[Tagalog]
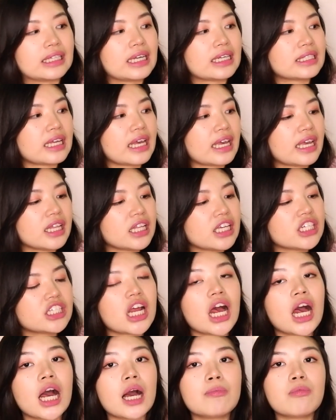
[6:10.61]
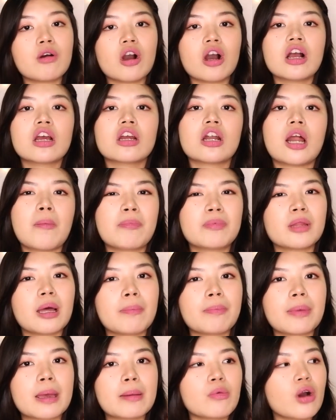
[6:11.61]
kasi hindi siya mukhang crop
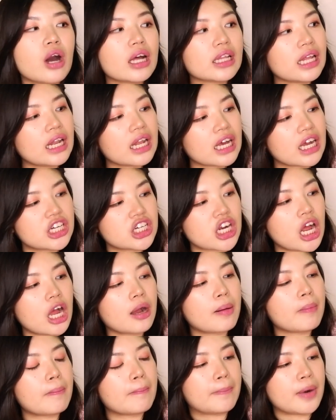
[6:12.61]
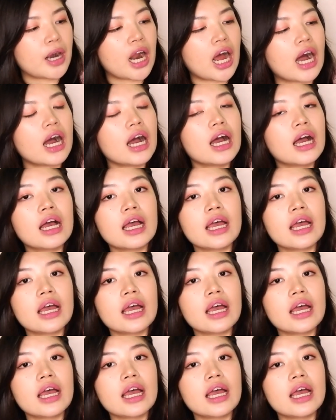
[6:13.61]
top eh. Mukha talaga siyang bra.